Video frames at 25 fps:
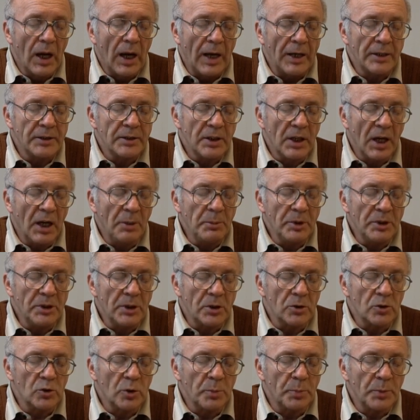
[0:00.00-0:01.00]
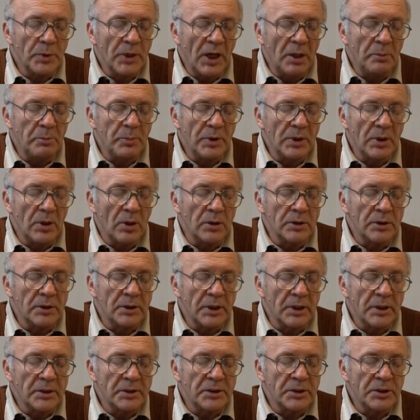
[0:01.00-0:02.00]
а диаметр дупла был от
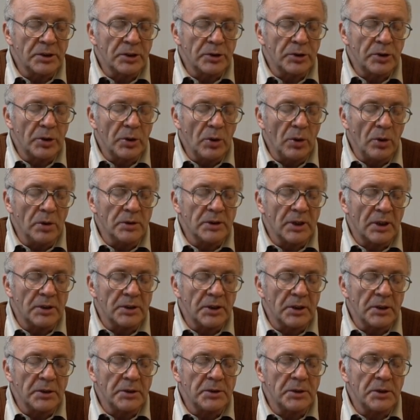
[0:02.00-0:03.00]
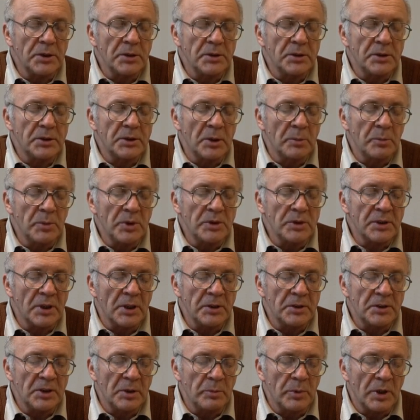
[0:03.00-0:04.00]
33 до 37
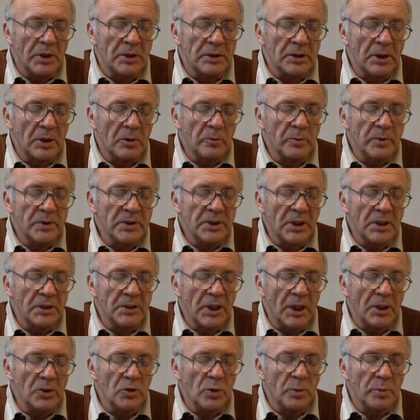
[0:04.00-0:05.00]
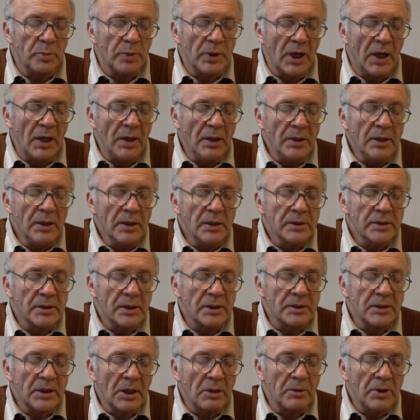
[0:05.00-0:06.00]
сантиметров. Высота дупла
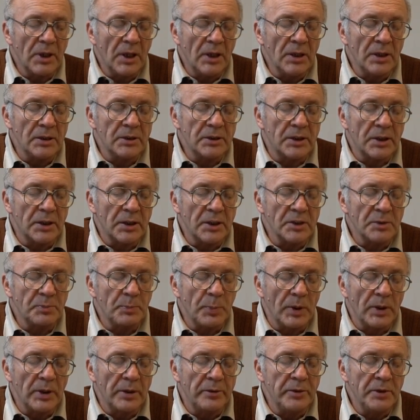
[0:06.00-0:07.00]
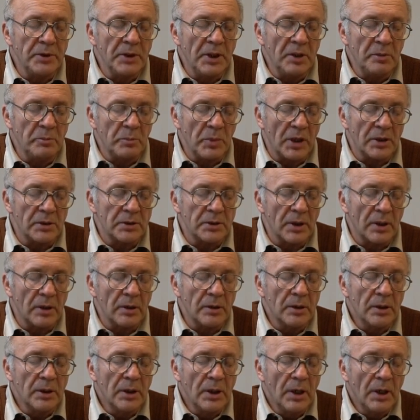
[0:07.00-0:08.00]
составляла 3,5 метра.